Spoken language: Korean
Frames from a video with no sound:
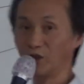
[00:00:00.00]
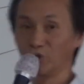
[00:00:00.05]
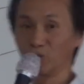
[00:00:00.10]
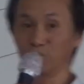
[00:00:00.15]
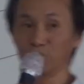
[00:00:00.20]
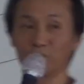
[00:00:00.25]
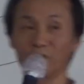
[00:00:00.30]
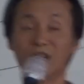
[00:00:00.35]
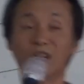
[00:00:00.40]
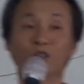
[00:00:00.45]

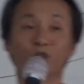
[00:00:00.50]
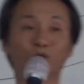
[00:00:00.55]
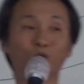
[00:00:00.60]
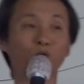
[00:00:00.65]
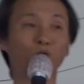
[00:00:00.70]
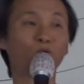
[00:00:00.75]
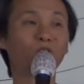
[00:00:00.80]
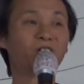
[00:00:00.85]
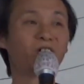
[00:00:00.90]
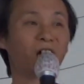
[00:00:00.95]
두,
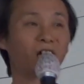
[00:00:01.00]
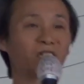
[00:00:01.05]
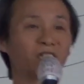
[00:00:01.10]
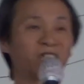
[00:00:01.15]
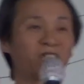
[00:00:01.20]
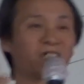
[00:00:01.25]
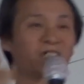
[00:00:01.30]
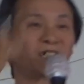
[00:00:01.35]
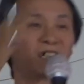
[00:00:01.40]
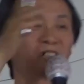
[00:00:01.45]
두이 할
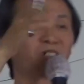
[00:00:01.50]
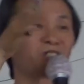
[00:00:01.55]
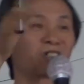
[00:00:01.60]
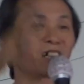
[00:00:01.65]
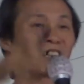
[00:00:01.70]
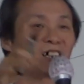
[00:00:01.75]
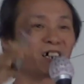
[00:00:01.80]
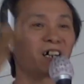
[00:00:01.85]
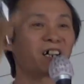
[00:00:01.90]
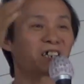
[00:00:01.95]
때는
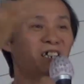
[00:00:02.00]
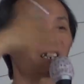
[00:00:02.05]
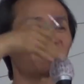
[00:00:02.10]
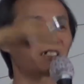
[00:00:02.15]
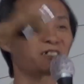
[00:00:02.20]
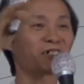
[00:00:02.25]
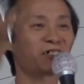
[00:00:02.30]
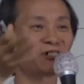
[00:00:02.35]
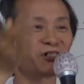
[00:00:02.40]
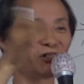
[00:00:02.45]
리자가
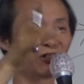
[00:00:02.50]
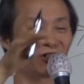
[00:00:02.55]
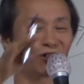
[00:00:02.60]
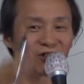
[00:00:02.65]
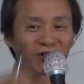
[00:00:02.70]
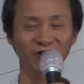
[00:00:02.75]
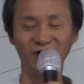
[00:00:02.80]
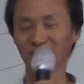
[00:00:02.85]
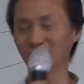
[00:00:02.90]
생략된 거예요.